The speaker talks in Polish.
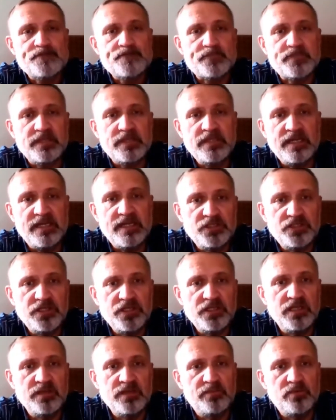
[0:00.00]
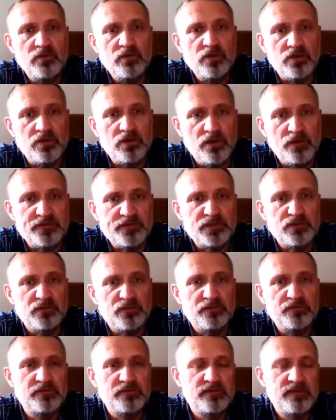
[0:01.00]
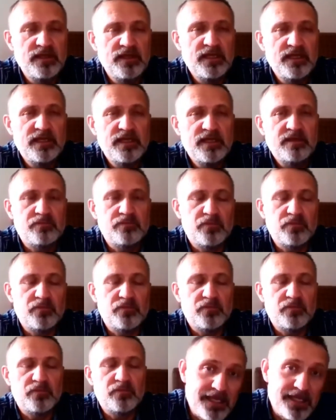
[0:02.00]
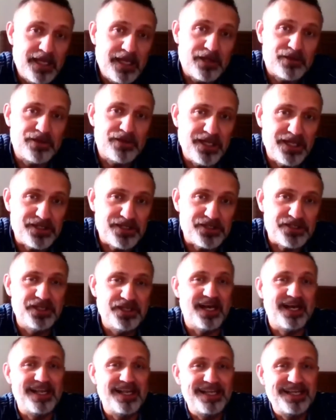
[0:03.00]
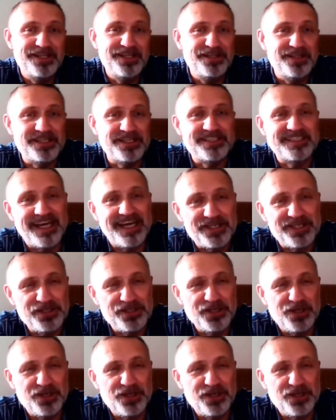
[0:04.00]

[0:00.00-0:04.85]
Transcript: Nieraz się tych brulionowców, może mnie niekoniecznie, ale innych starszych